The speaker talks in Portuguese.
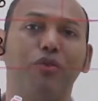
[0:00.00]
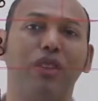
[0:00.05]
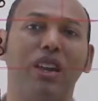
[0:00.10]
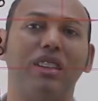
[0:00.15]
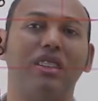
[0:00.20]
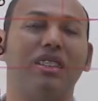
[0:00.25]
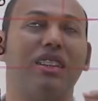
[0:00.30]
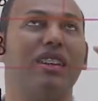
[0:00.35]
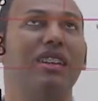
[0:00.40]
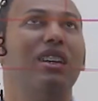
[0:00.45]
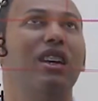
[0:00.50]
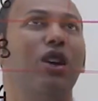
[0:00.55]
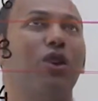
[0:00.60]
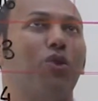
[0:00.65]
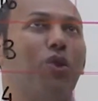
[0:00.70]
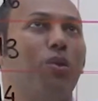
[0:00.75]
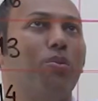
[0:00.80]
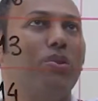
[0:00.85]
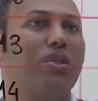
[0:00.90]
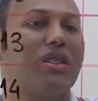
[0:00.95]
fazer,
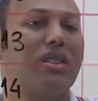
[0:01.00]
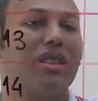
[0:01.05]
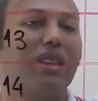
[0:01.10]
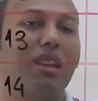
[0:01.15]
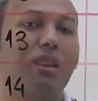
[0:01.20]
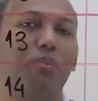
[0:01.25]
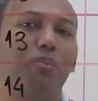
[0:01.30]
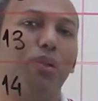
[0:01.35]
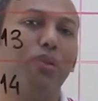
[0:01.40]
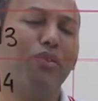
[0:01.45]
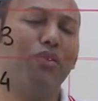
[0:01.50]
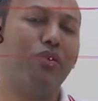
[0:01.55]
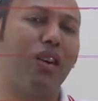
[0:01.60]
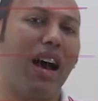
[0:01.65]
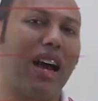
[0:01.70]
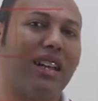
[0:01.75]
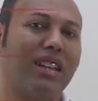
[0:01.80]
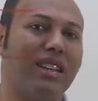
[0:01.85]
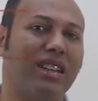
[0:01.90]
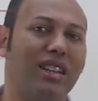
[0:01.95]
como sempre, o
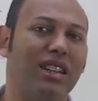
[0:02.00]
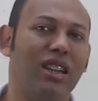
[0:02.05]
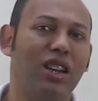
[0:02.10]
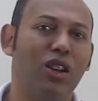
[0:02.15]
FAQ.